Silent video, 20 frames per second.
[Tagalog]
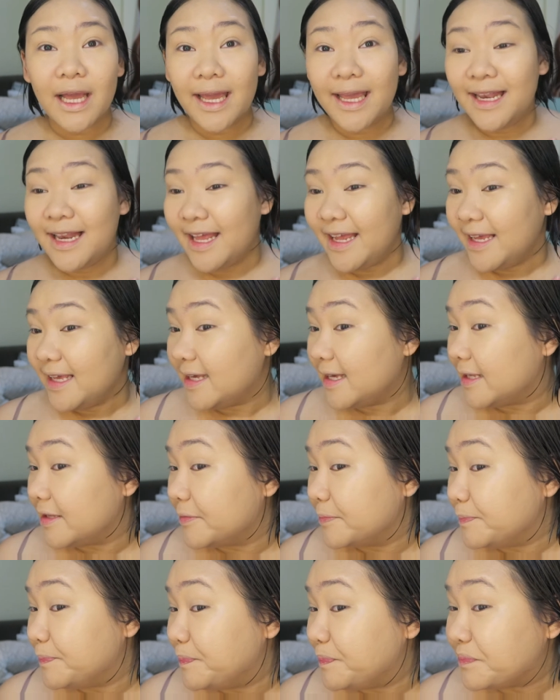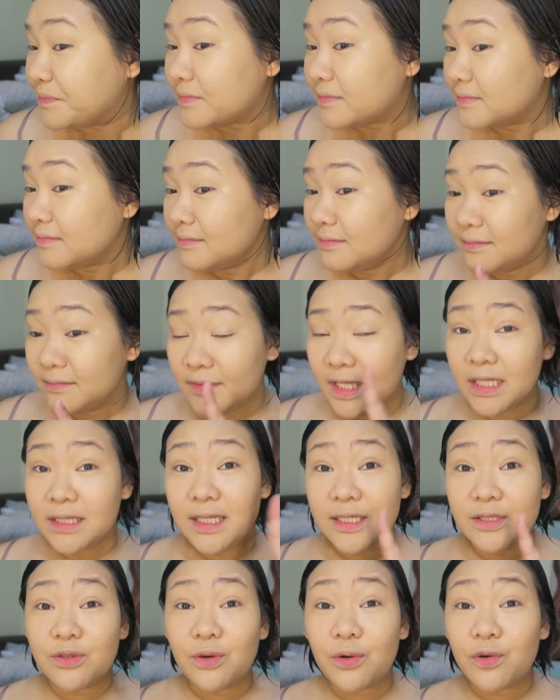I like it.
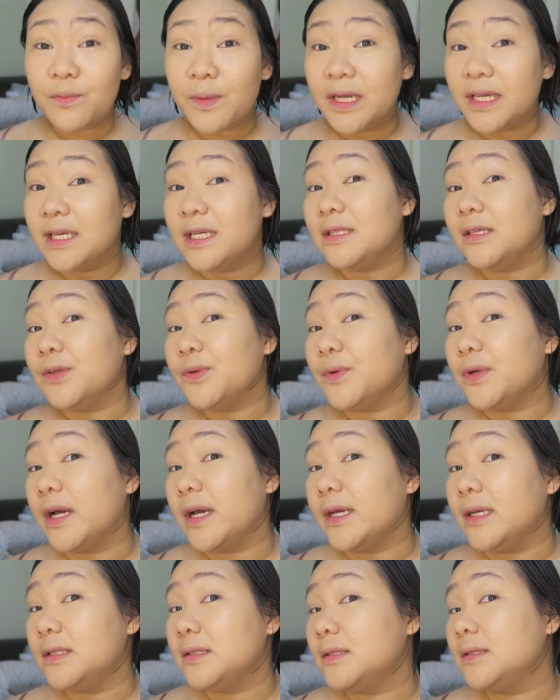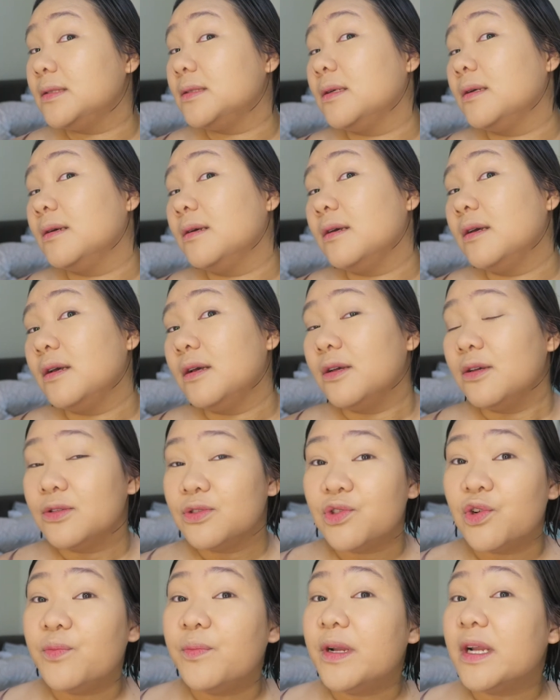Dito, kung makikita nyo guys,
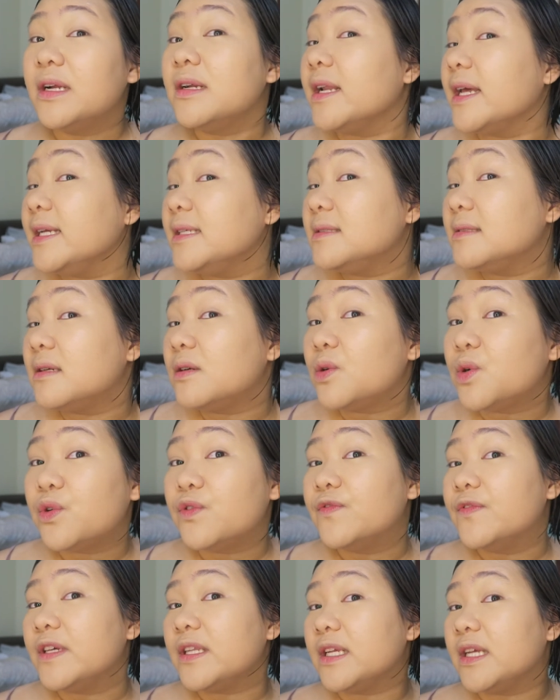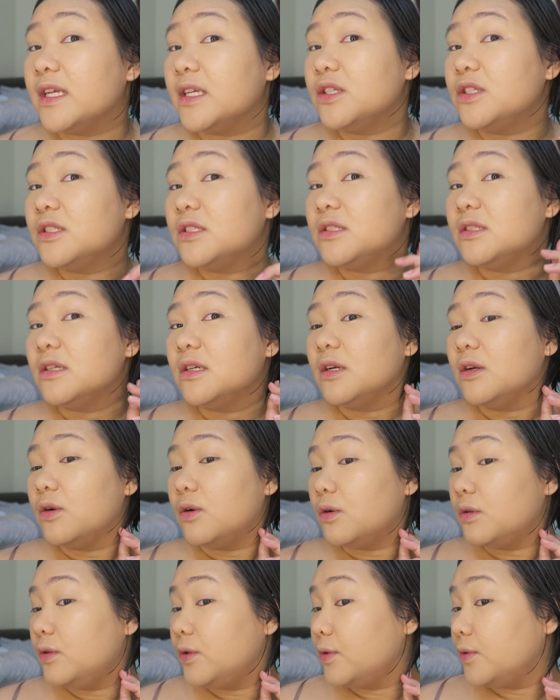sobrang nice ng coverage.
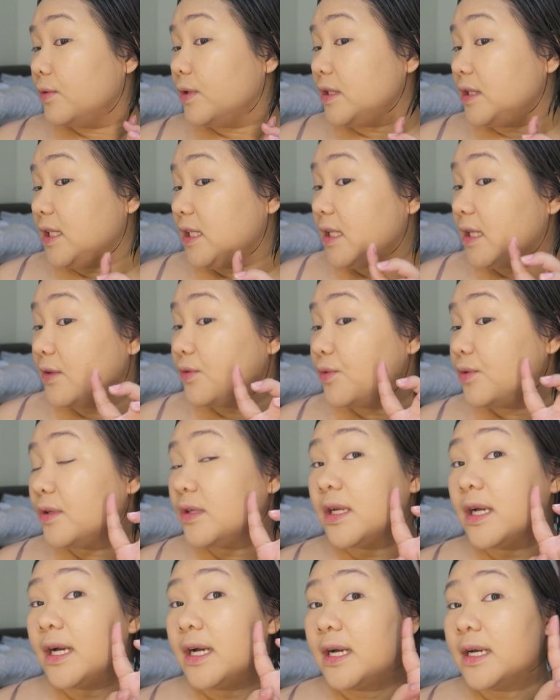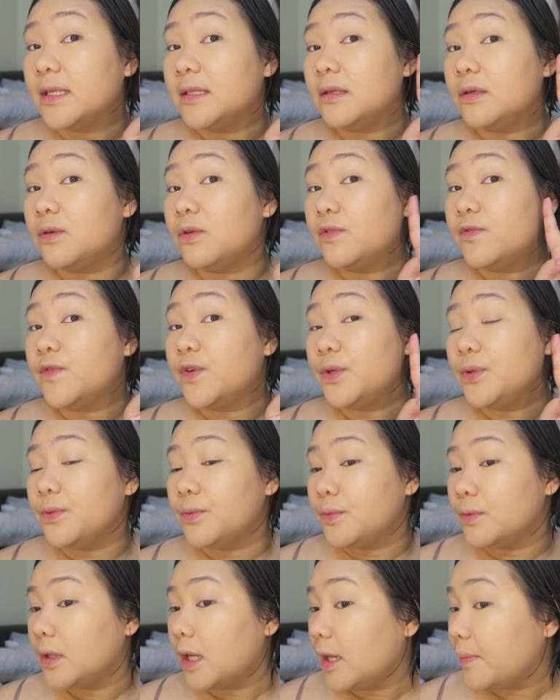Although, hindi ganun ka na-cover
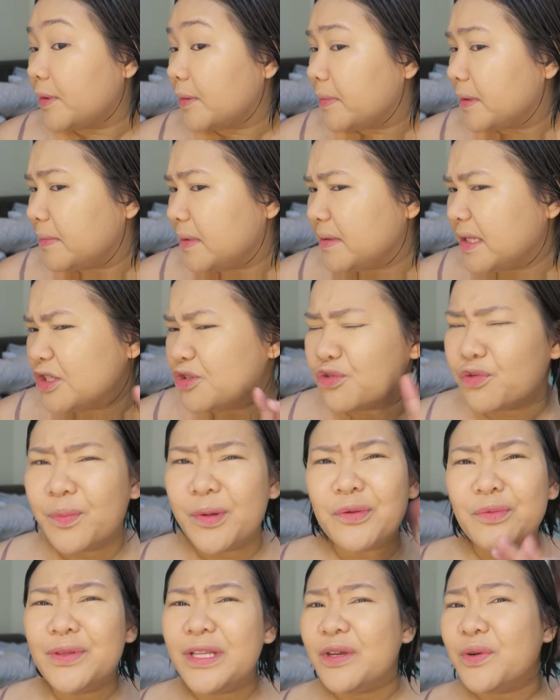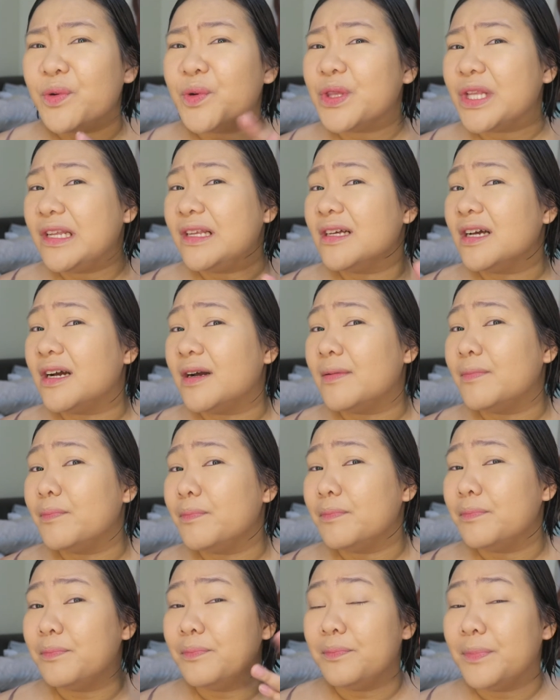yung hyperpigmentation ko. Pero hindi ko talaga
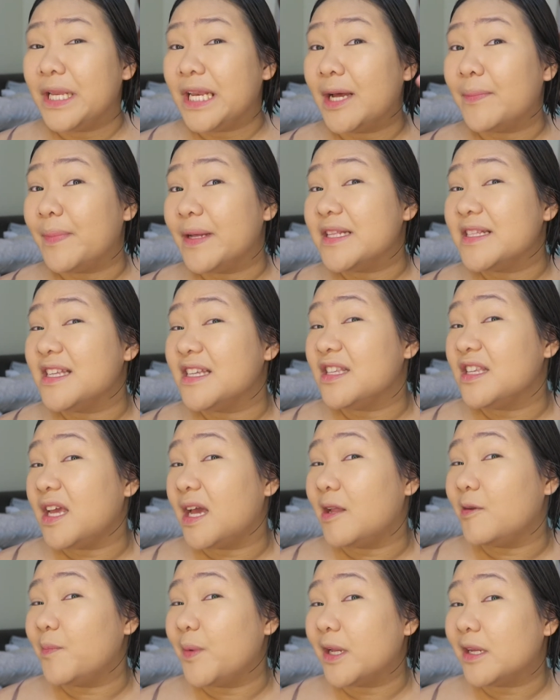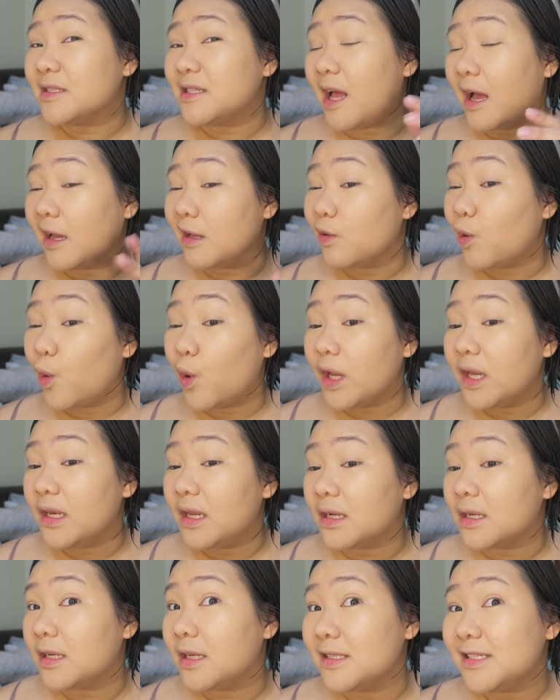pinapansin yan. Parang sa akin,
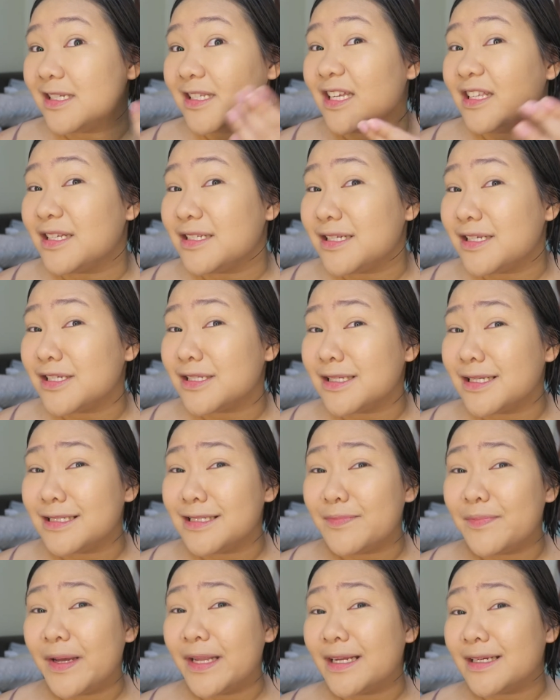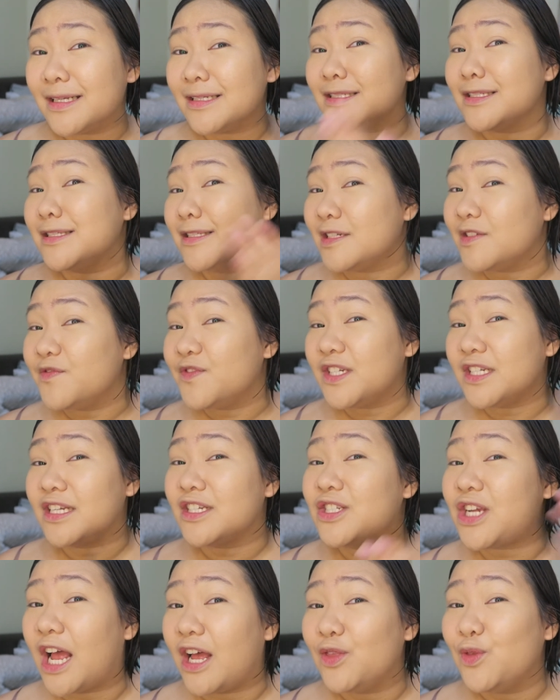okay lang na nandyan yan. Kasi, kasi parang nagsiserve siya
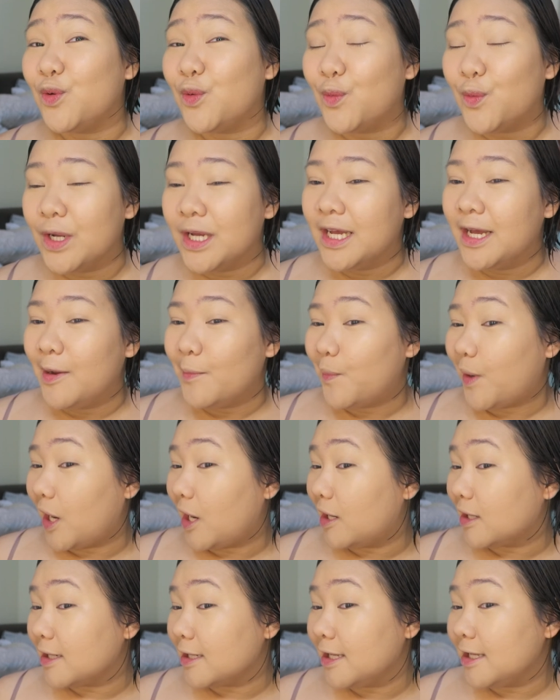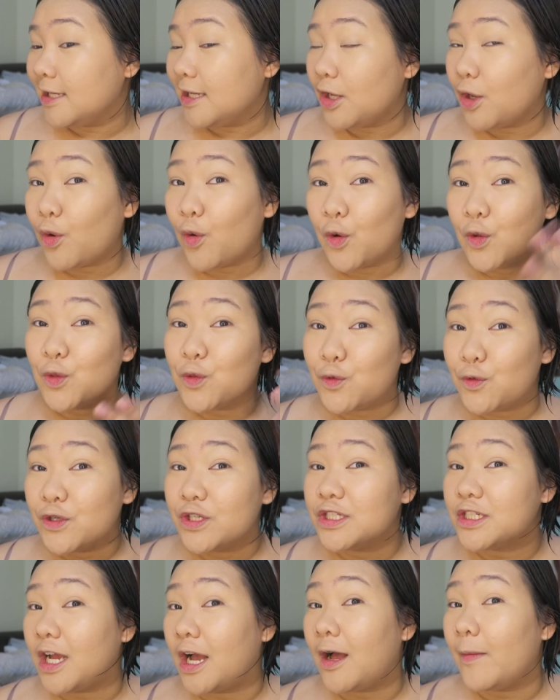na shadow. Parang magiging
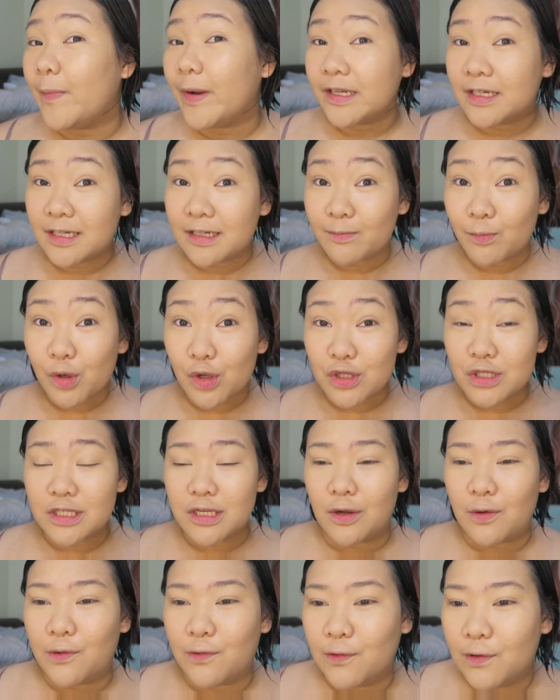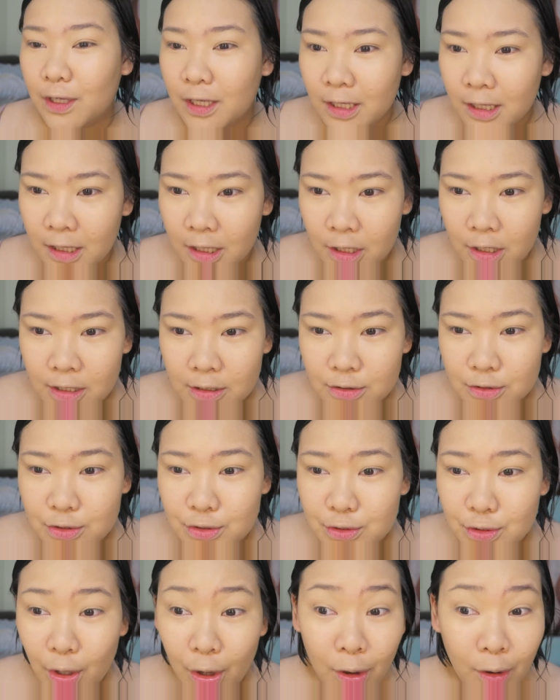contour siya kapag nag-bronze ako. So,